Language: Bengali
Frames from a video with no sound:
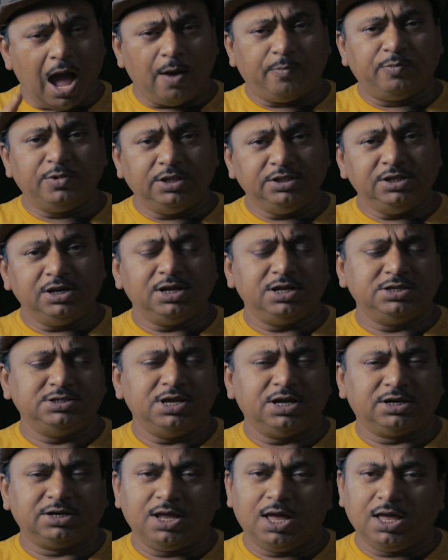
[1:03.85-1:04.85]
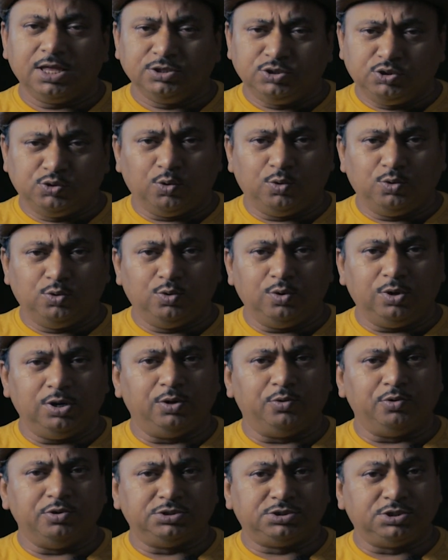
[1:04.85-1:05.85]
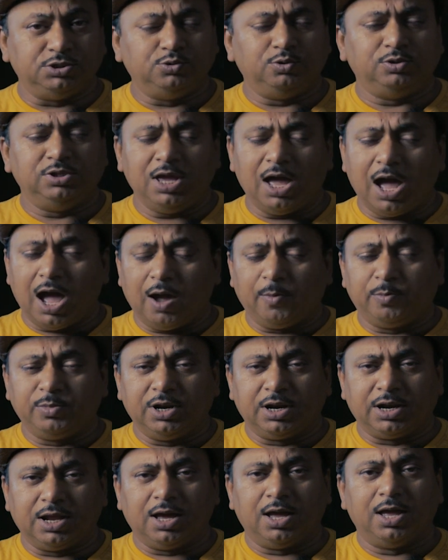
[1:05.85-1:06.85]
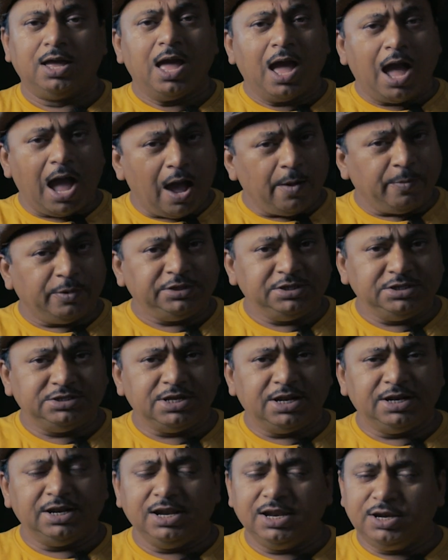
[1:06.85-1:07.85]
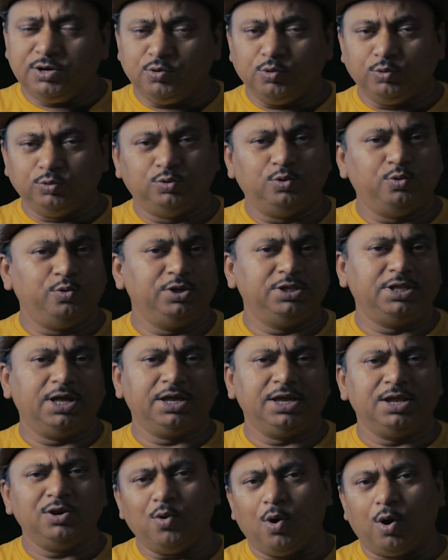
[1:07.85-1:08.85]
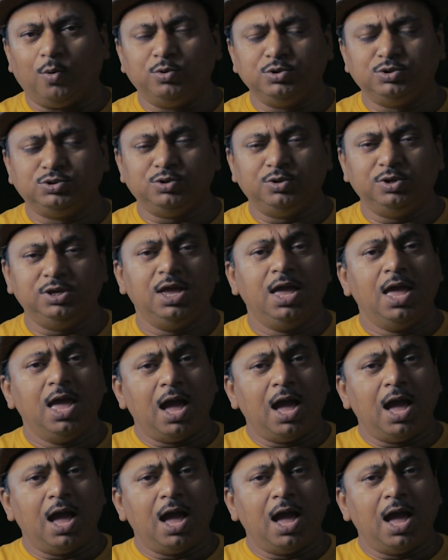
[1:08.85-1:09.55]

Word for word: আপনাদের কাছে একটা ছোট্ট রিকোয়েস্ট যদি আপনারা আমাদের চ্যানেলে নতুন হয়ে থাকেন অবশ্যই